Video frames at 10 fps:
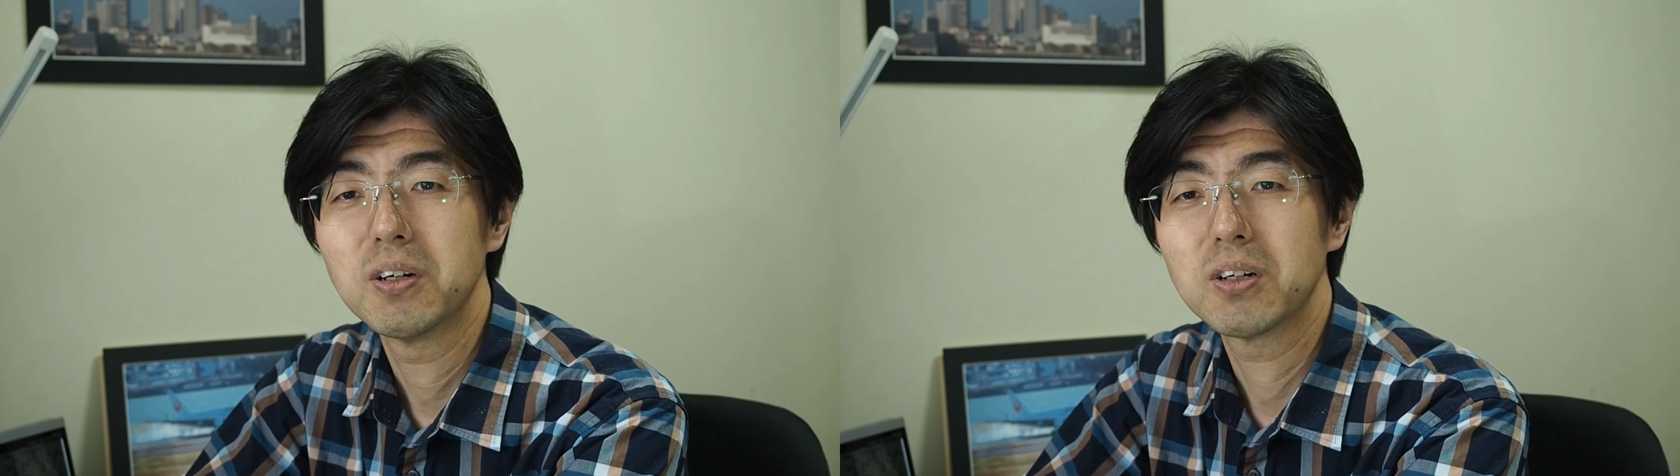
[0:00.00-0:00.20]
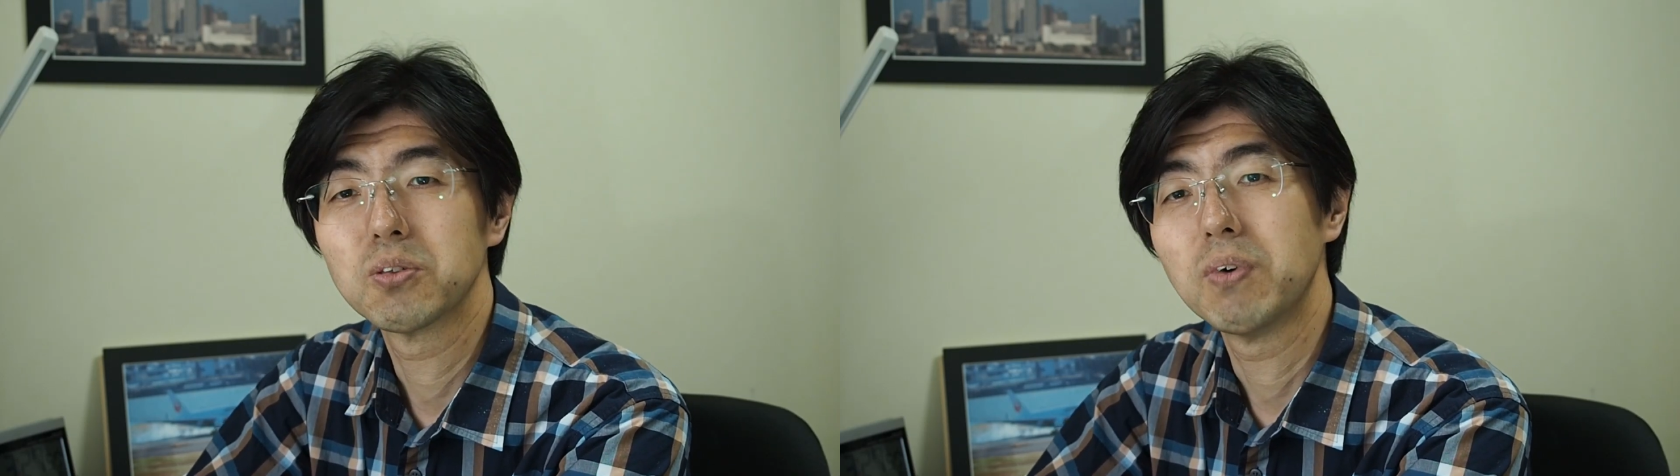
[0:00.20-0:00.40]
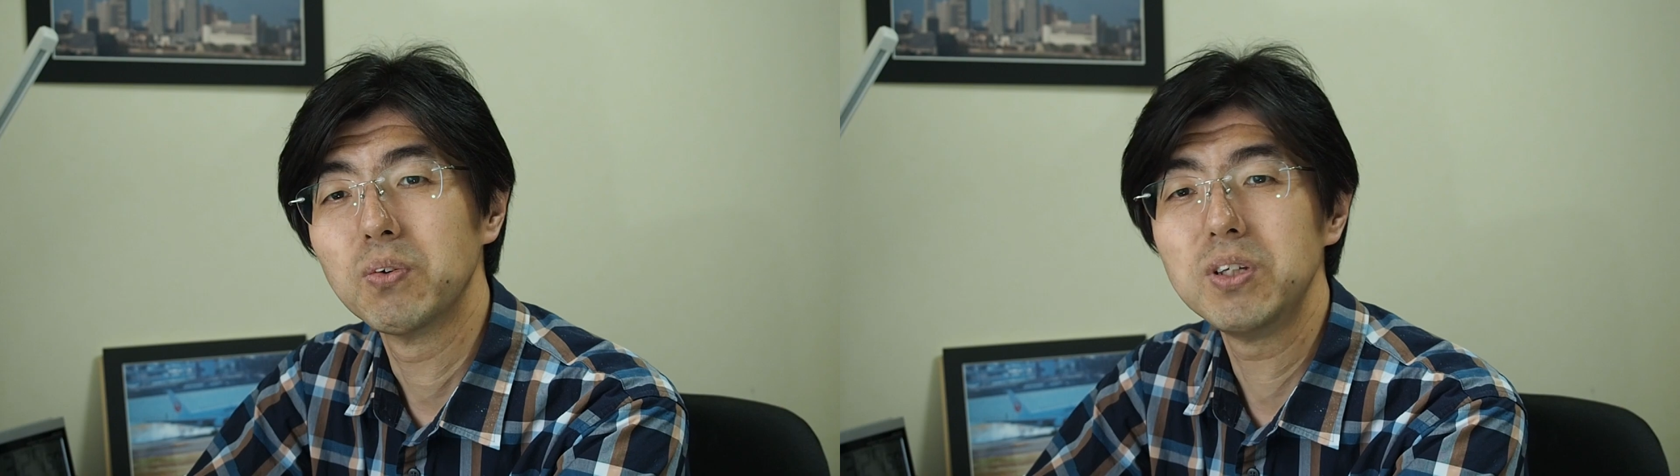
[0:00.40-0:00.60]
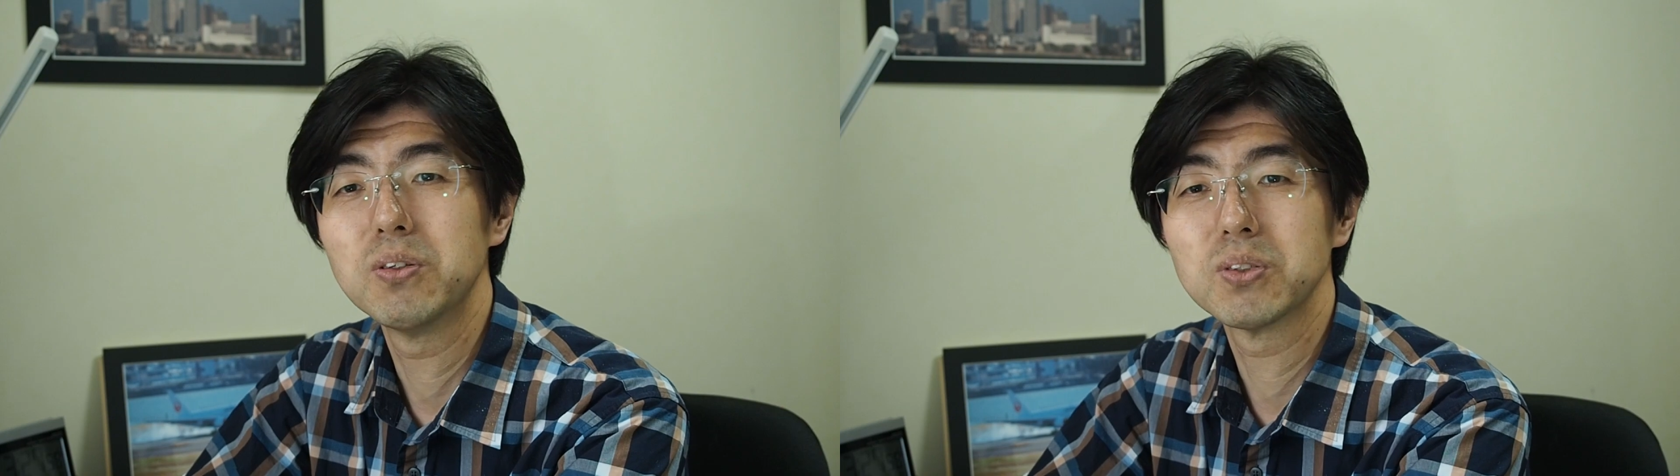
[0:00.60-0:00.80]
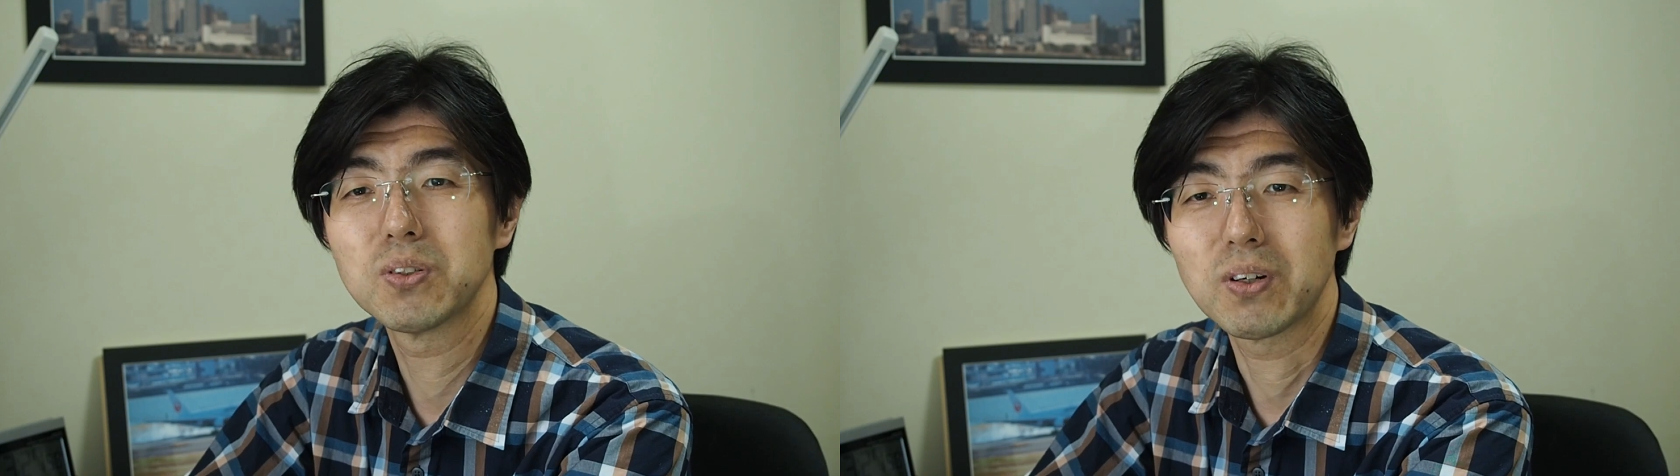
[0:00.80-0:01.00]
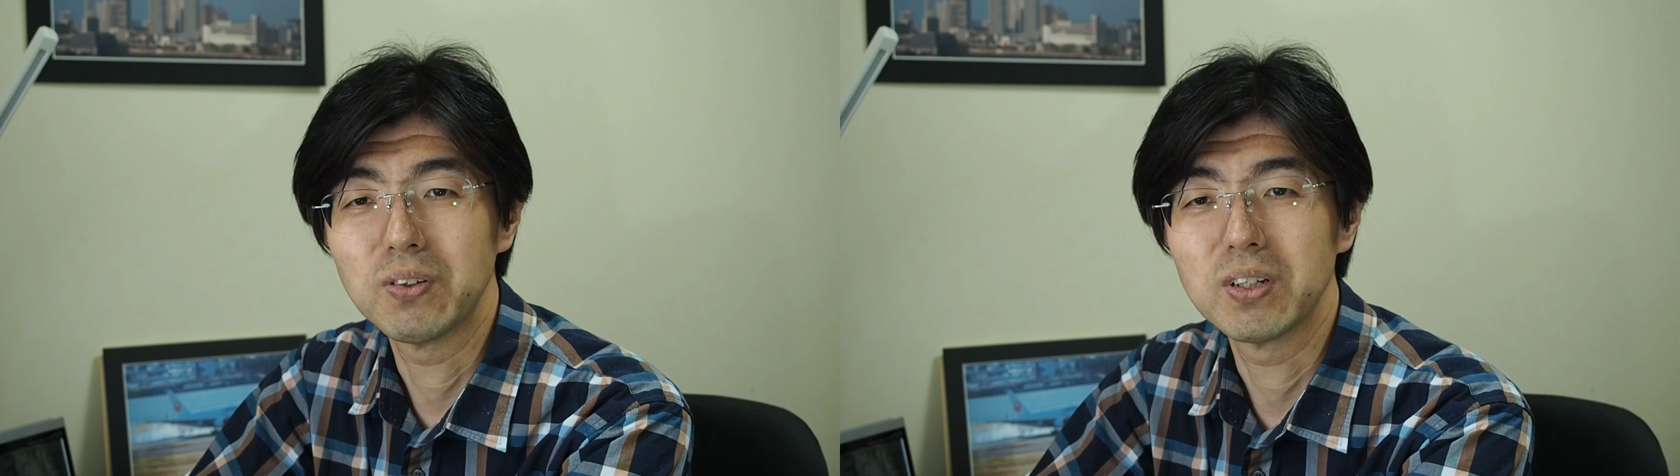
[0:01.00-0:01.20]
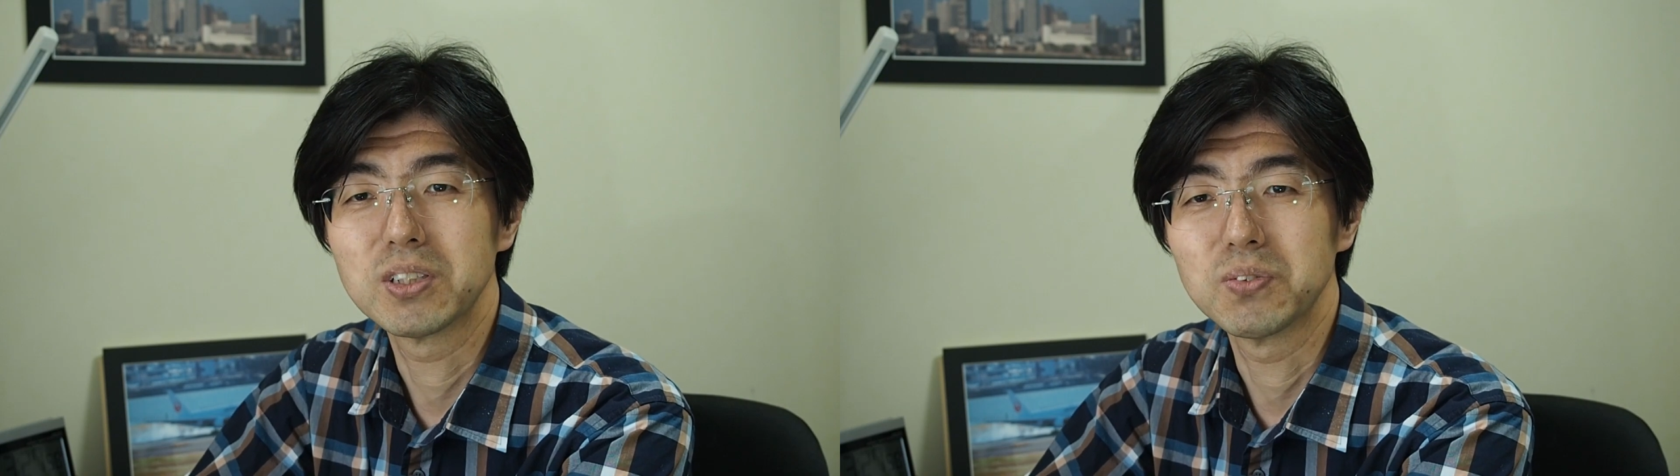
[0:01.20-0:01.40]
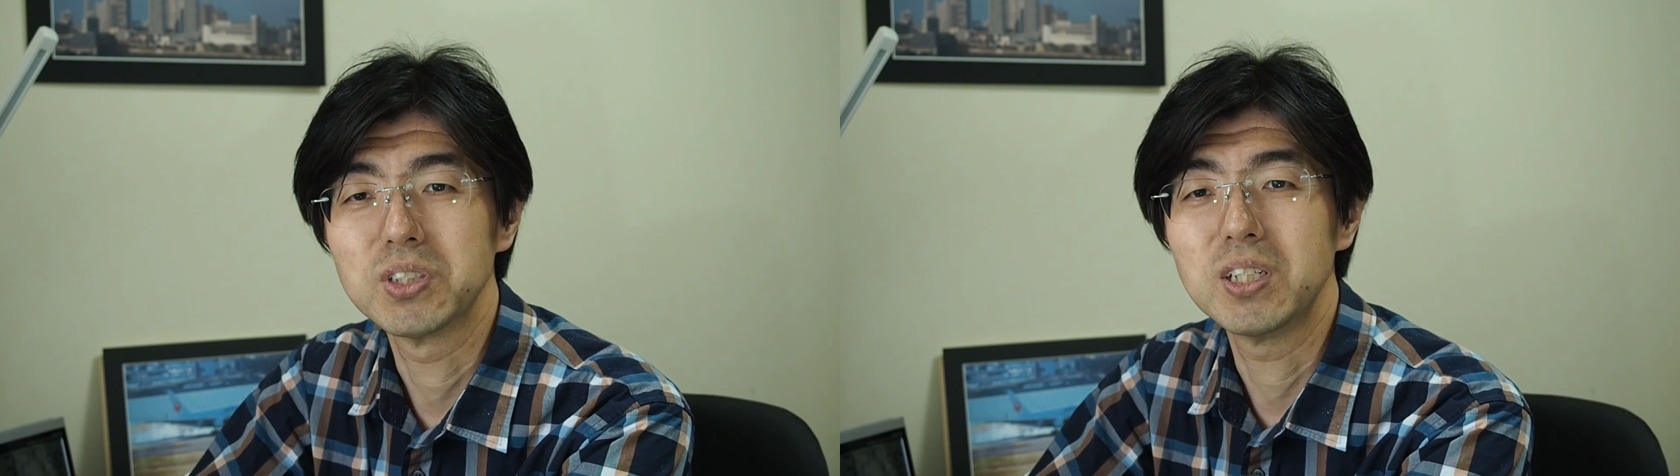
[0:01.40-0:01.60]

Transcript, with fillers: あとまあ Windows とかの話もし